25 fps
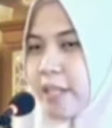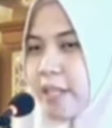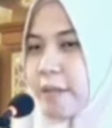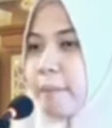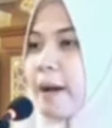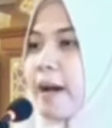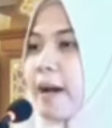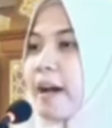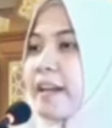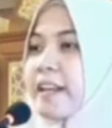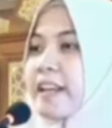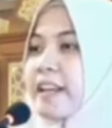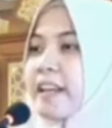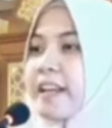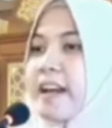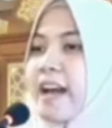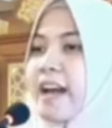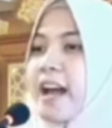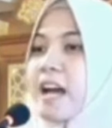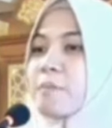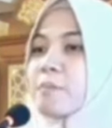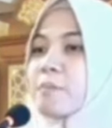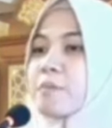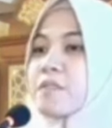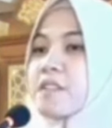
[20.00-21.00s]
Tiap hari
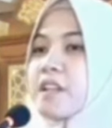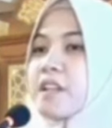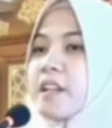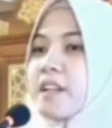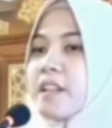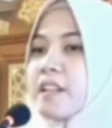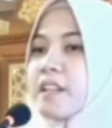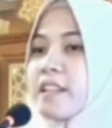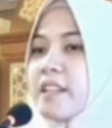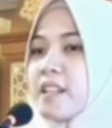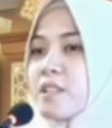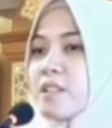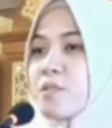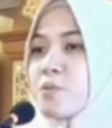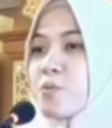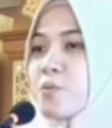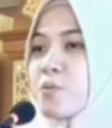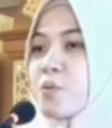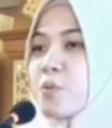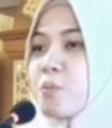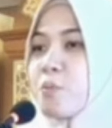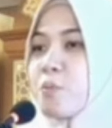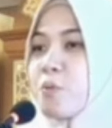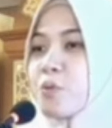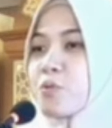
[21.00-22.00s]
nggak absen dia
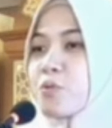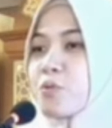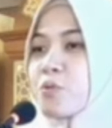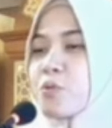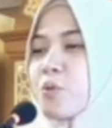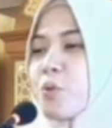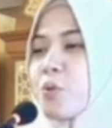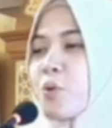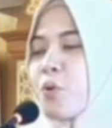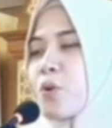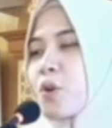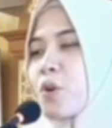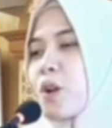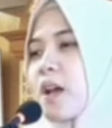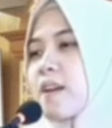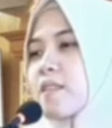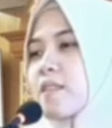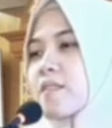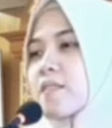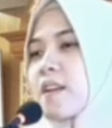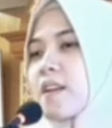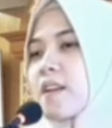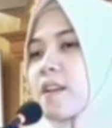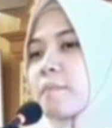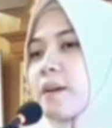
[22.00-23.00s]
subuh, zuhur,
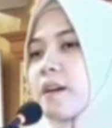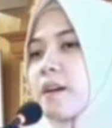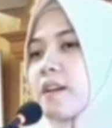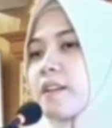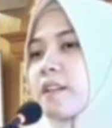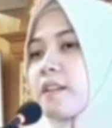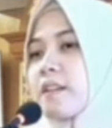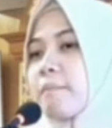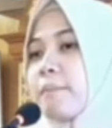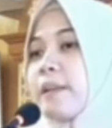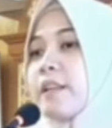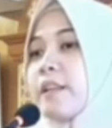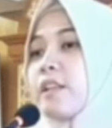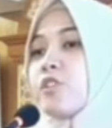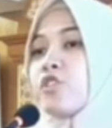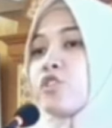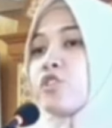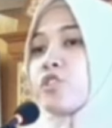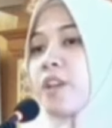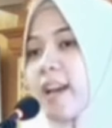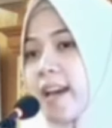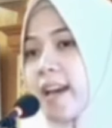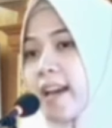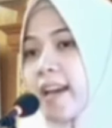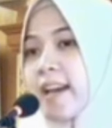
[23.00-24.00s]
asar, maghrib,
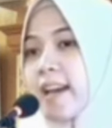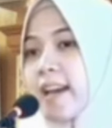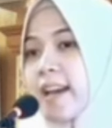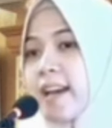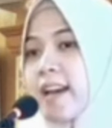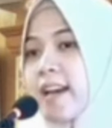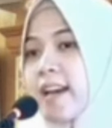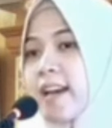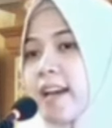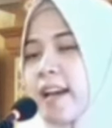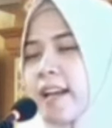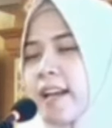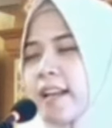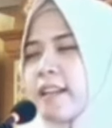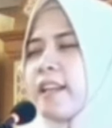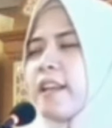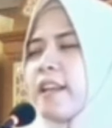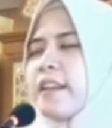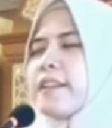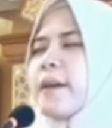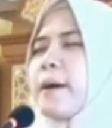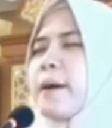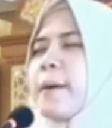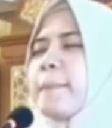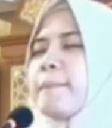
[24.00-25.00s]
isya.
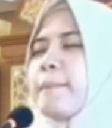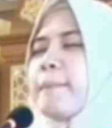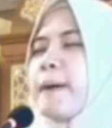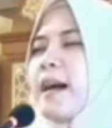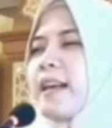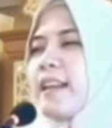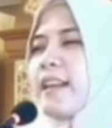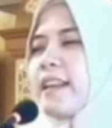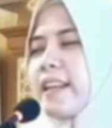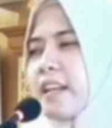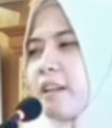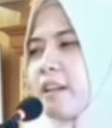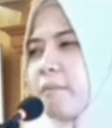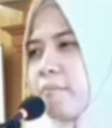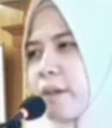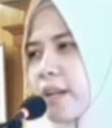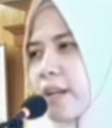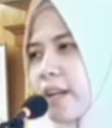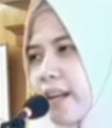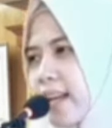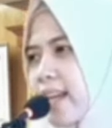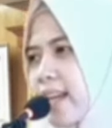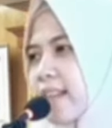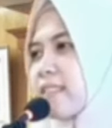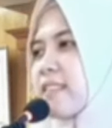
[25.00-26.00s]
Dan yang paling
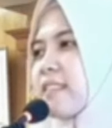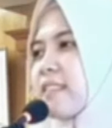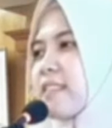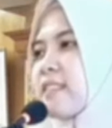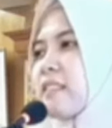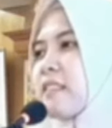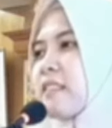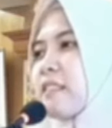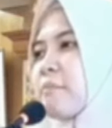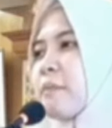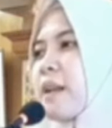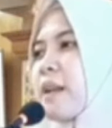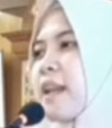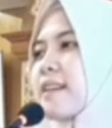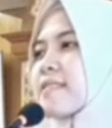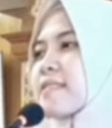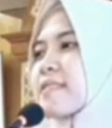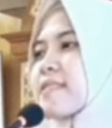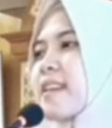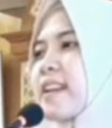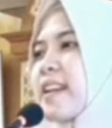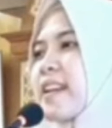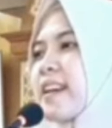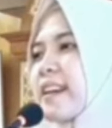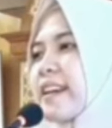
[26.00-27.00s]
berat
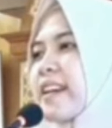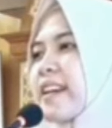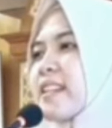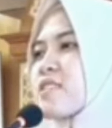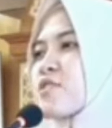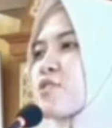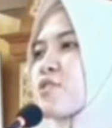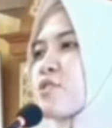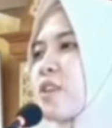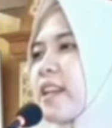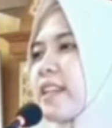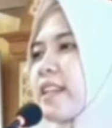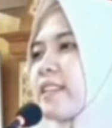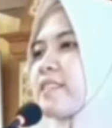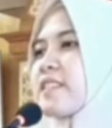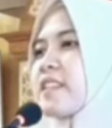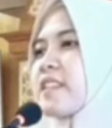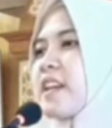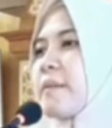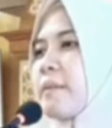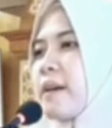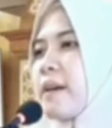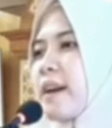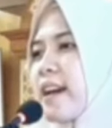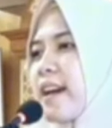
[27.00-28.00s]
melaksanakan sholat
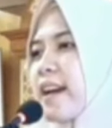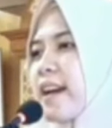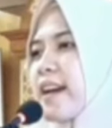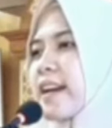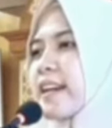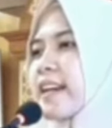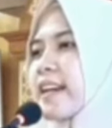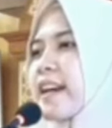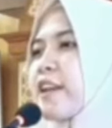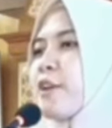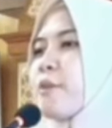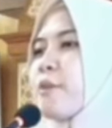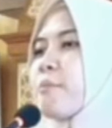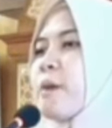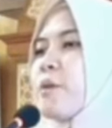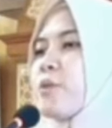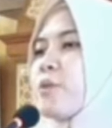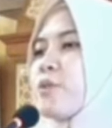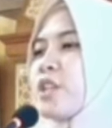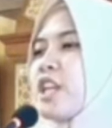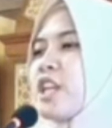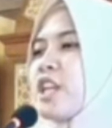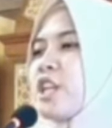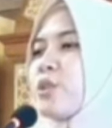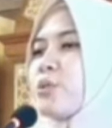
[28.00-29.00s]
jamaah kalau mau
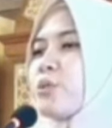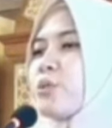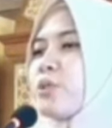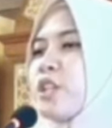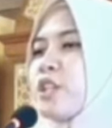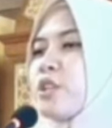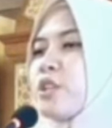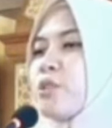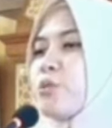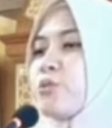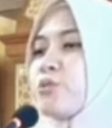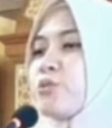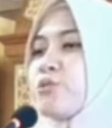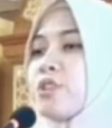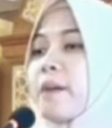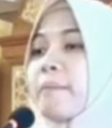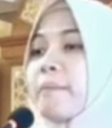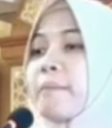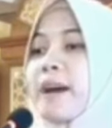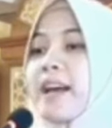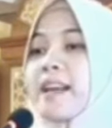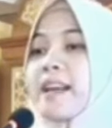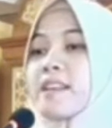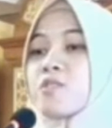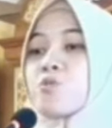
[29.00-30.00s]
dihitung-hitung
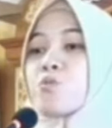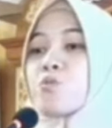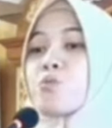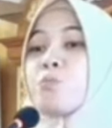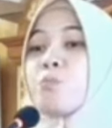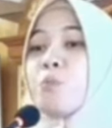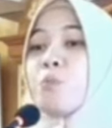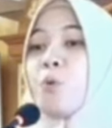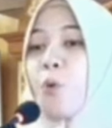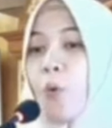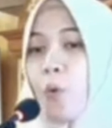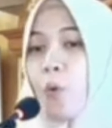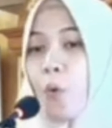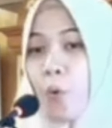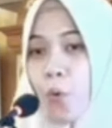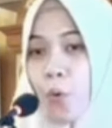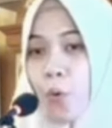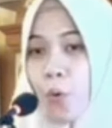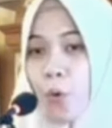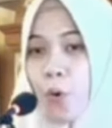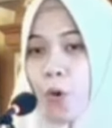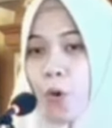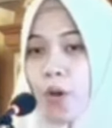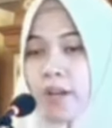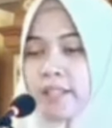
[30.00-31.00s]
jamaah subuh.
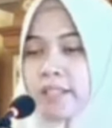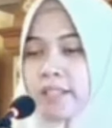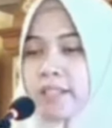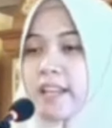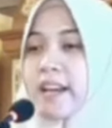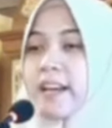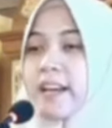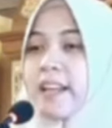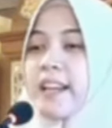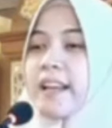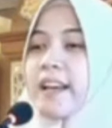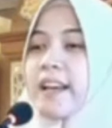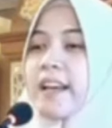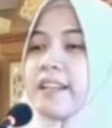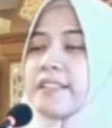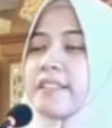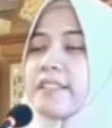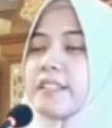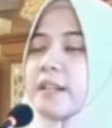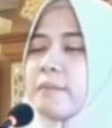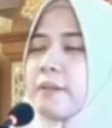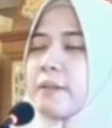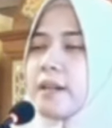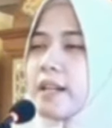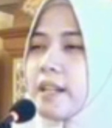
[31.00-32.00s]

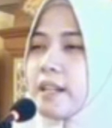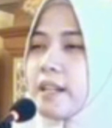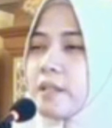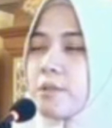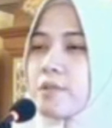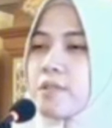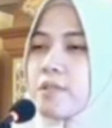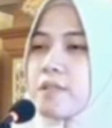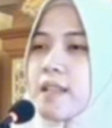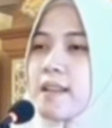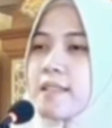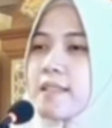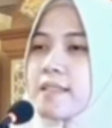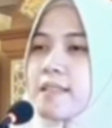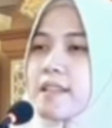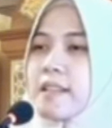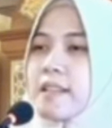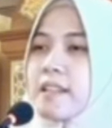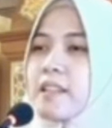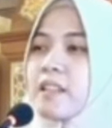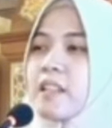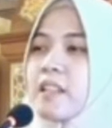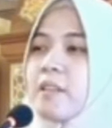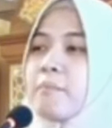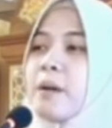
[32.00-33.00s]
Jangankan jamaah ustazah
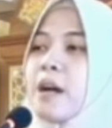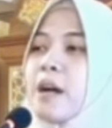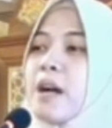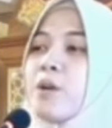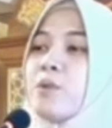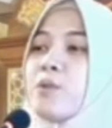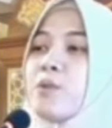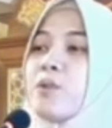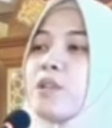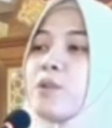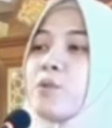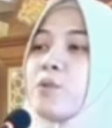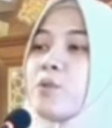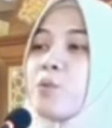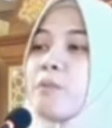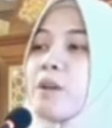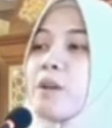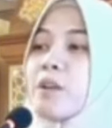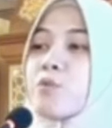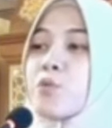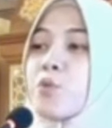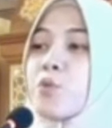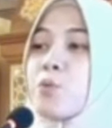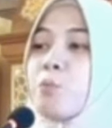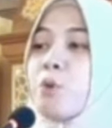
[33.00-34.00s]
kita bangun di
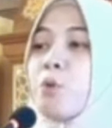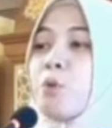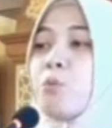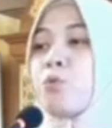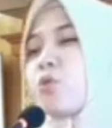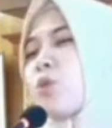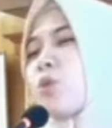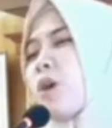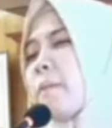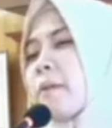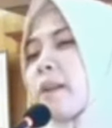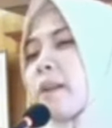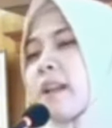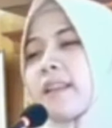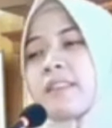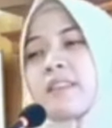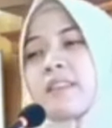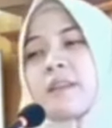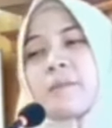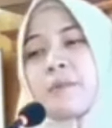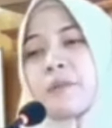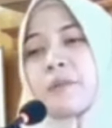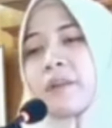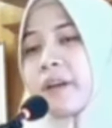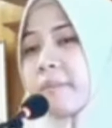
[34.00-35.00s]
rumah subuh juga
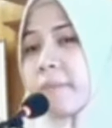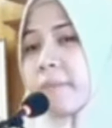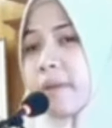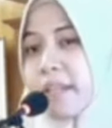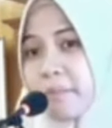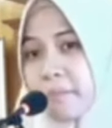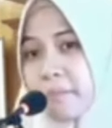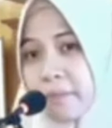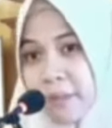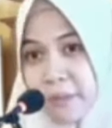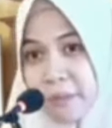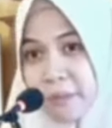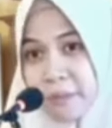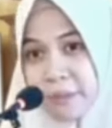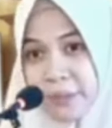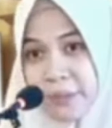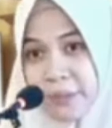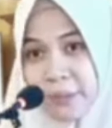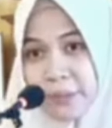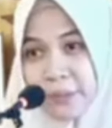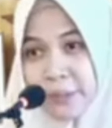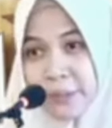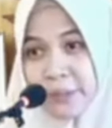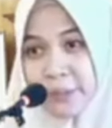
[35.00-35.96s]
beratnya bukan main betul bu?